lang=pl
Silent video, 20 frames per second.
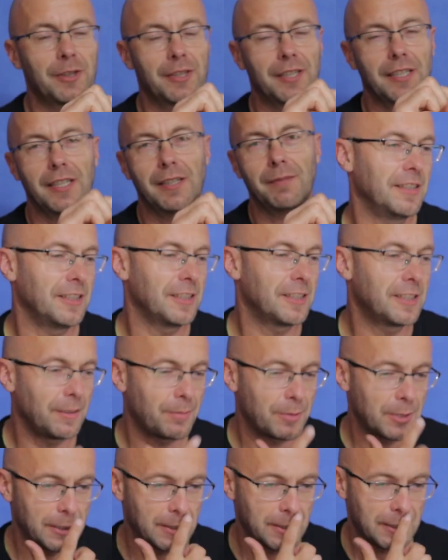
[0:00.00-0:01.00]
się i ta
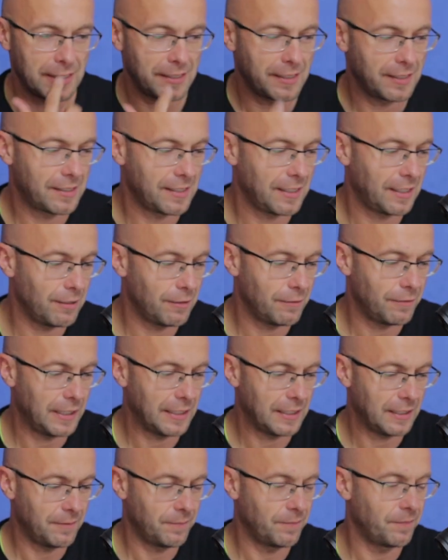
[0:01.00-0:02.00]
przestrzeń jest
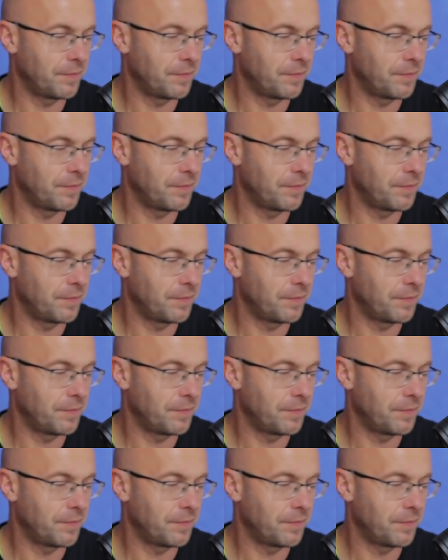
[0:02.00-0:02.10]
zachowana.